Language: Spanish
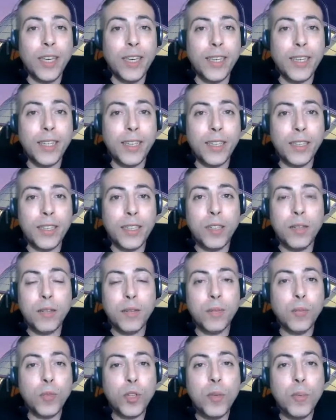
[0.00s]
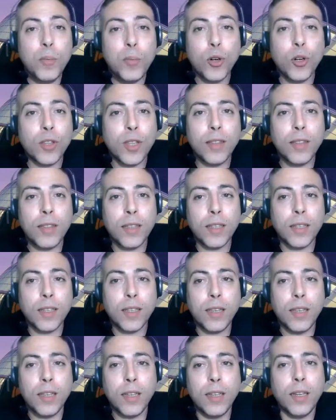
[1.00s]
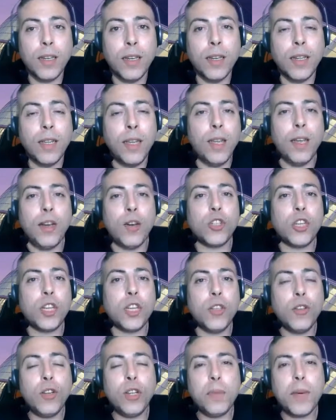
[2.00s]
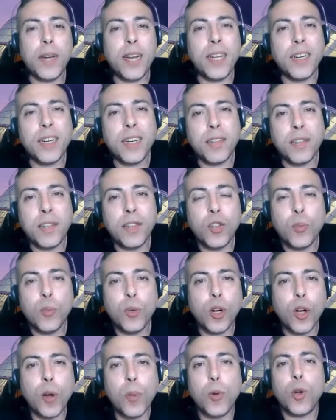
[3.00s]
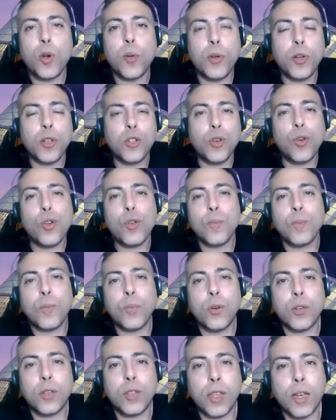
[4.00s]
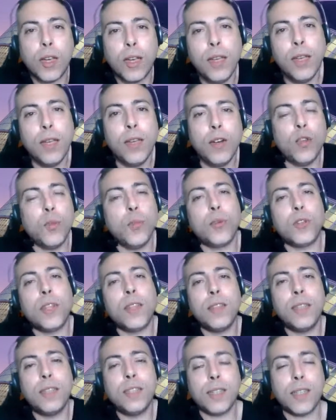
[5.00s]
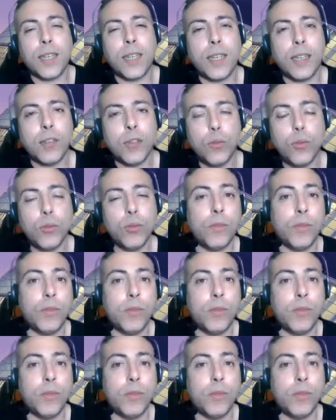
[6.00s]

es muy importante. Eh, los seguidores van a ir creciendo poco a poco, pero eso no importa. Lo importante es que tú